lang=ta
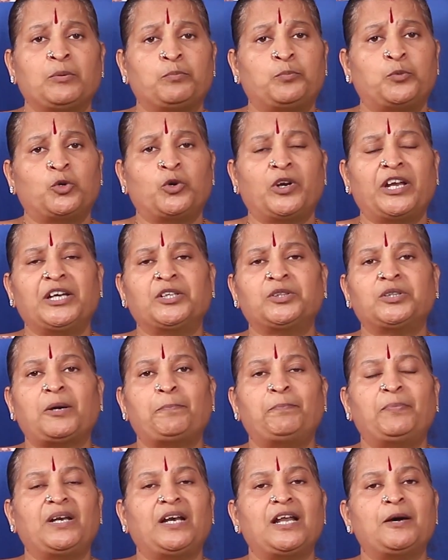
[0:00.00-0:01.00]
பூரியும்
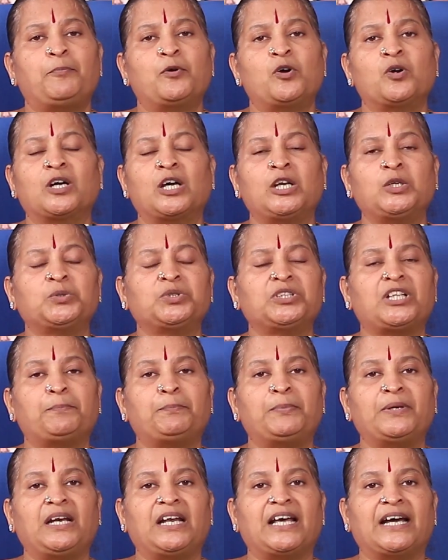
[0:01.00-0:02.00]
தப்பு இல்லை பொங்கலும்
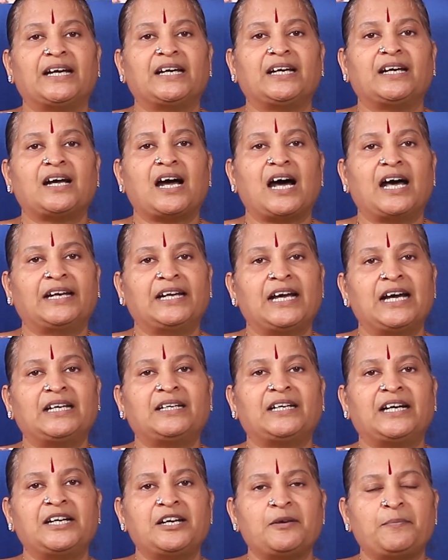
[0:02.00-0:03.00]
தப்பு இல்லை ஆனால்
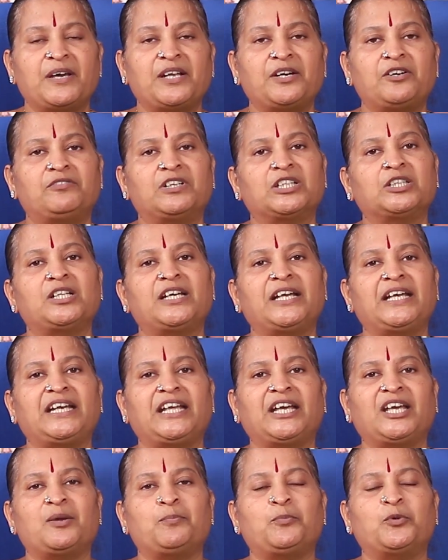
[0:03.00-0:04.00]
ரெண்டு பேரும் வந்து
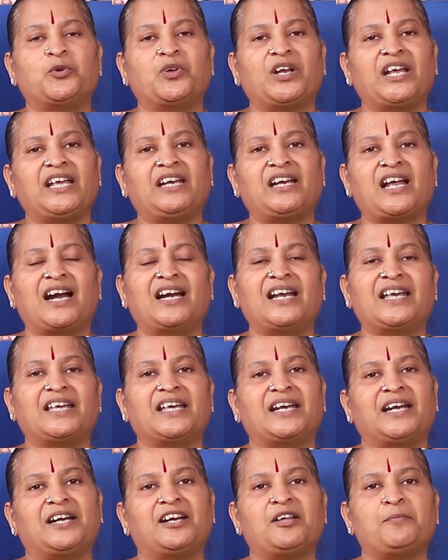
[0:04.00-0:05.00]
இன்னைக்கு பூரி
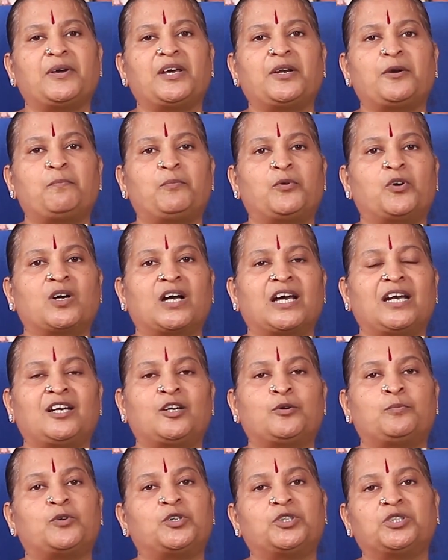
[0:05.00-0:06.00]
நாளைக்கு ரெண்டு பேரும்
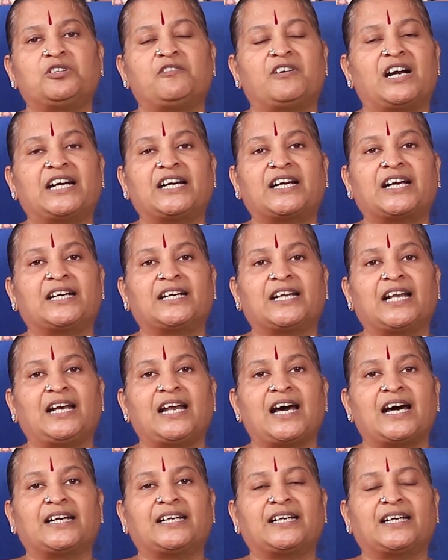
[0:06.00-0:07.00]
பொங்கல்னும் பொழுது வாழ்க்கை
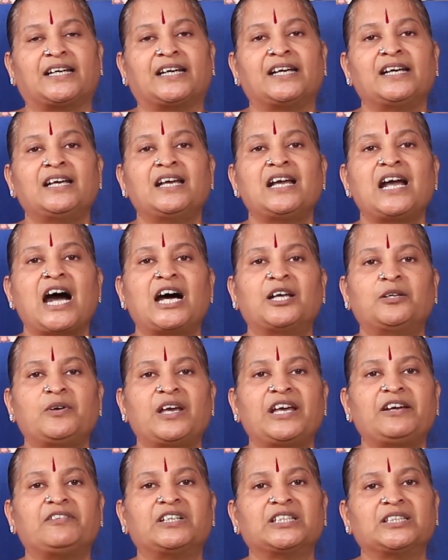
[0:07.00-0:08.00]
நல்லா இருக்கு
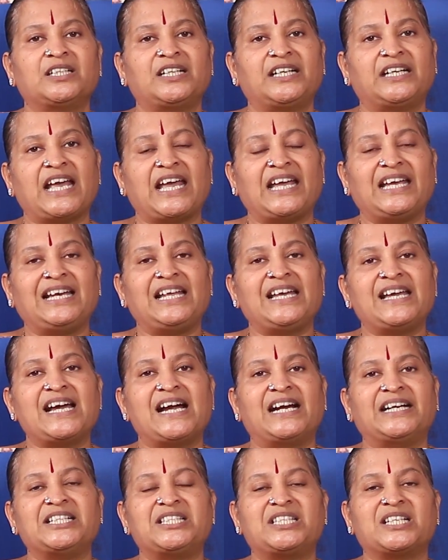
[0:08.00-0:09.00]
அதுவே வந்து டெய்லியே
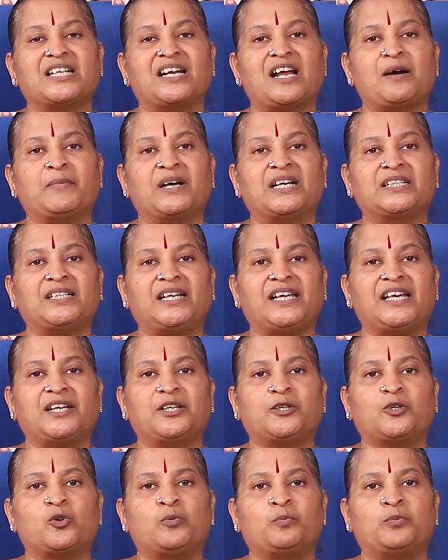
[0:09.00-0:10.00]
அடிச்சுக்கிற மாதிரி
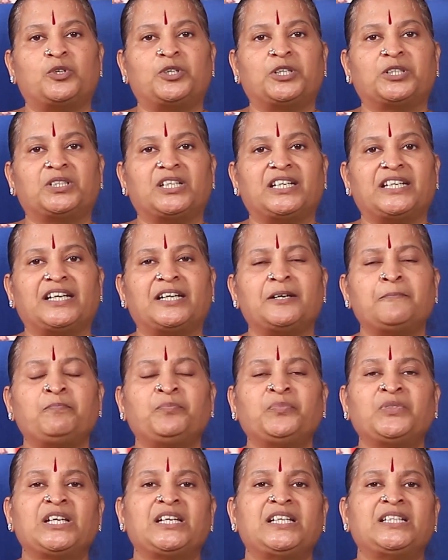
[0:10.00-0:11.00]
இருக்கும் பொழுது
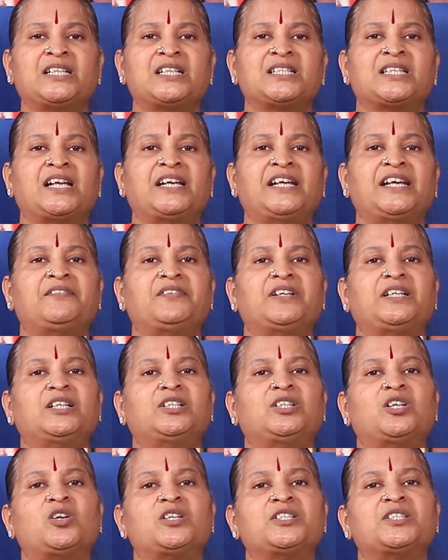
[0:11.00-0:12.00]
இந்த சனியை விட்டு
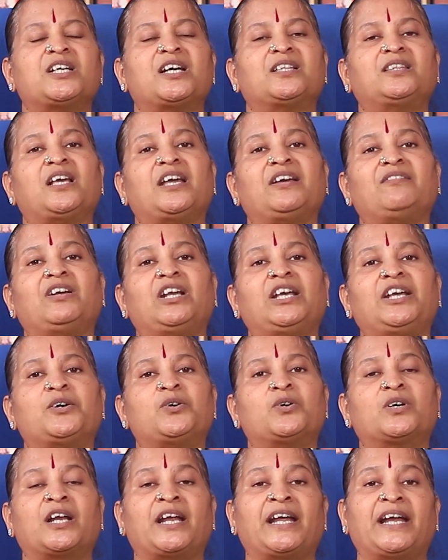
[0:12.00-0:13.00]
தொலைஞ்சா
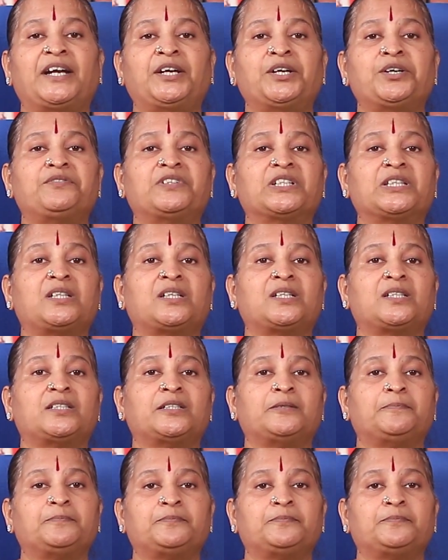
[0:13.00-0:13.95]
தேவையில்லையோங்கிற எண்ணம் வந்துடுது